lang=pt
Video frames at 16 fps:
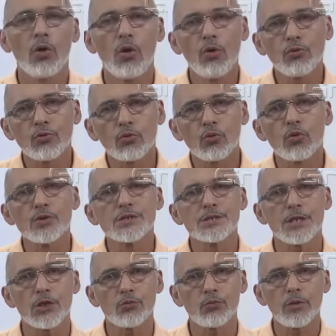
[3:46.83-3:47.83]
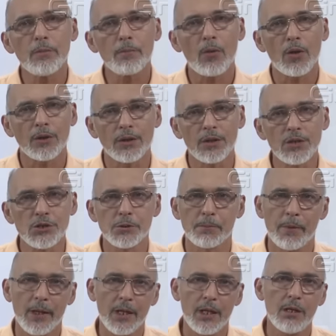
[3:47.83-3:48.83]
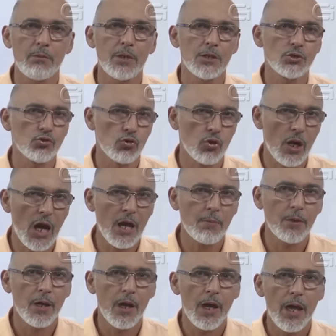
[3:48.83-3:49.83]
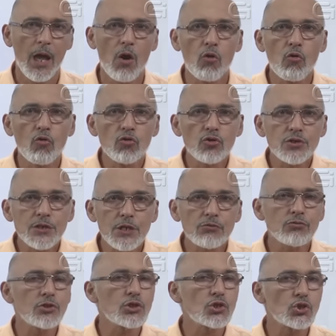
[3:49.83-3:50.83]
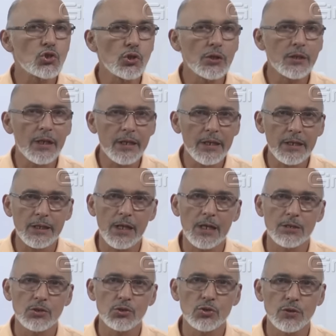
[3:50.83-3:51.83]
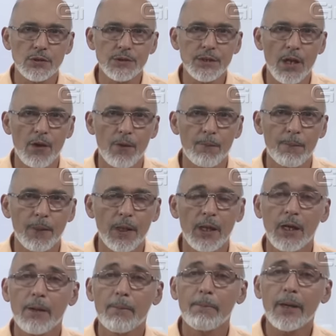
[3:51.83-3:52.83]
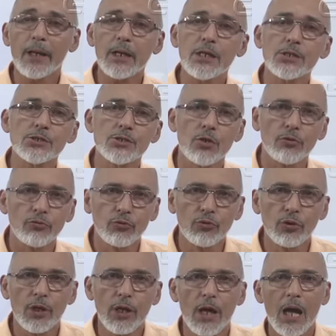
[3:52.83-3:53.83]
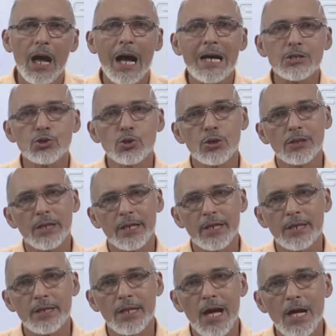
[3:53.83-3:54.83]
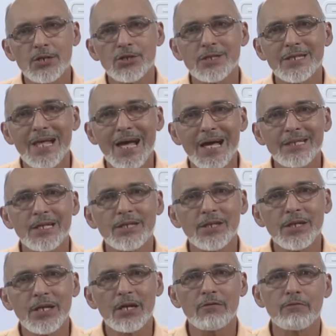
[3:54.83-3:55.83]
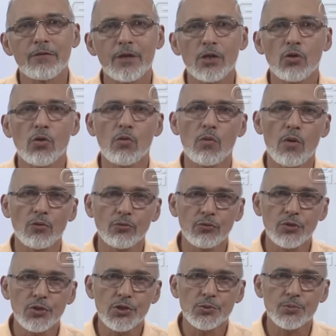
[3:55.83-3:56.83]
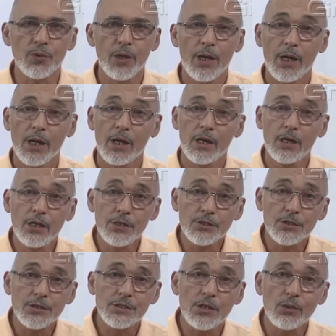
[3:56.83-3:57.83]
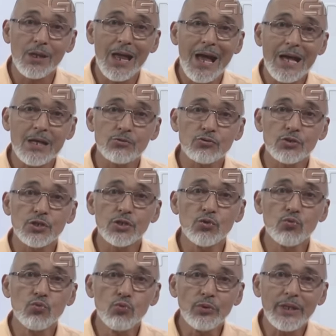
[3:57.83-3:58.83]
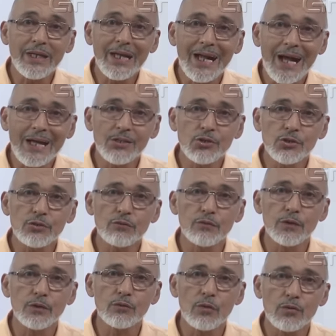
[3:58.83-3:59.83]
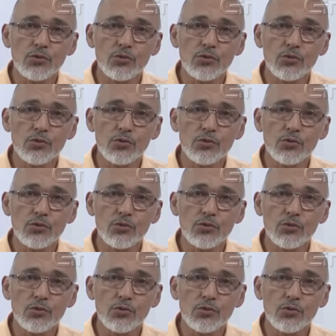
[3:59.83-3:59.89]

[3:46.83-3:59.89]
Outro conceito importante para Emily Durkheim é o conceito de solidariedade social. Para este autor, a solidariedade nada tem a ver com o altruísmo. Antes, são laços que unem cada indivíduo